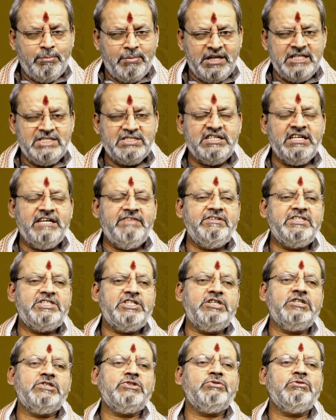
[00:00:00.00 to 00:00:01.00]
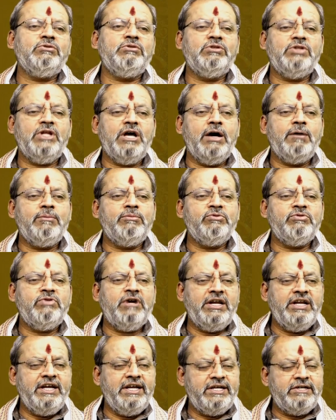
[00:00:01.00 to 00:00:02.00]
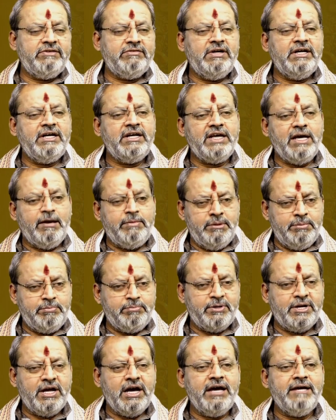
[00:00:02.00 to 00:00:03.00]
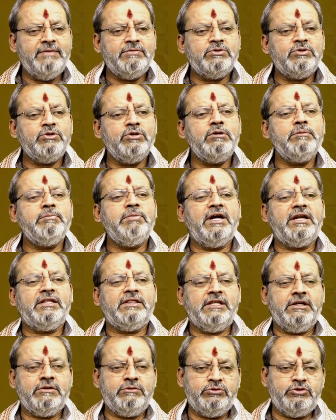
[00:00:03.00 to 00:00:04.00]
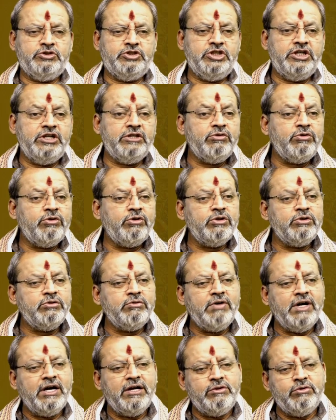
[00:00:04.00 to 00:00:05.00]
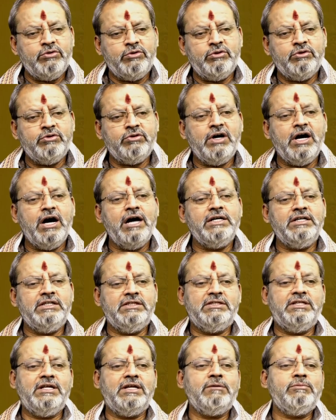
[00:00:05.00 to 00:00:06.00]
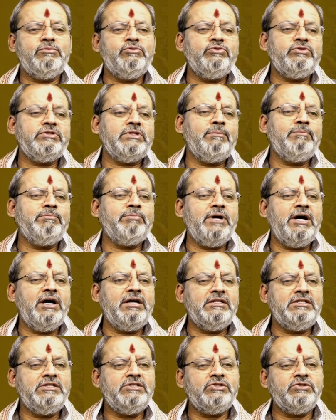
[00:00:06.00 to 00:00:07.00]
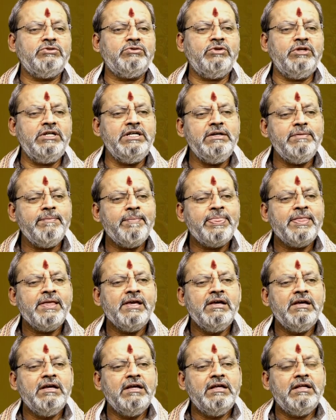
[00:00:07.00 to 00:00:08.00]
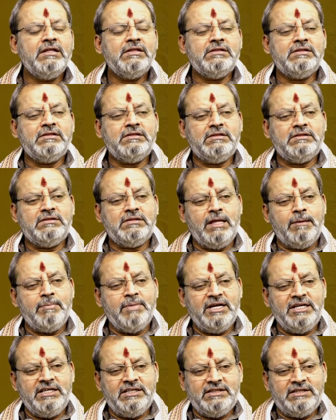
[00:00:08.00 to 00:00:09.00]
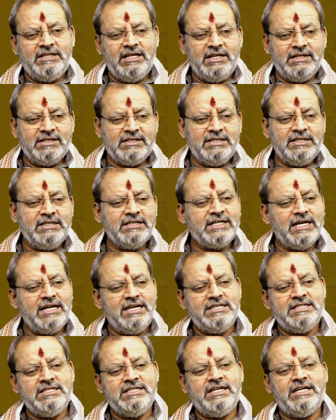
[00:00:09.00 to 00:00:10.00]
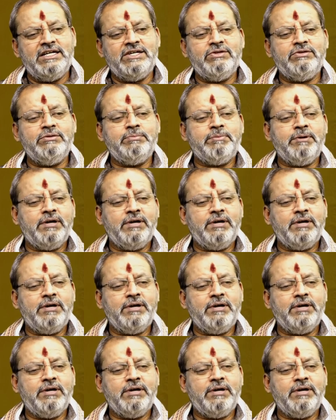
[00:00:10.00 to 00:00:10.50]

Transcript: మంచి ఇవి చేసుకుందాము అనేటువంటి అభిప్రాయంతో భర్తకు చేదోడు వాదోడుగా ఇద్దరము సంపాదించుకొని తమ ఇద్దరికీ కలిసినట్టు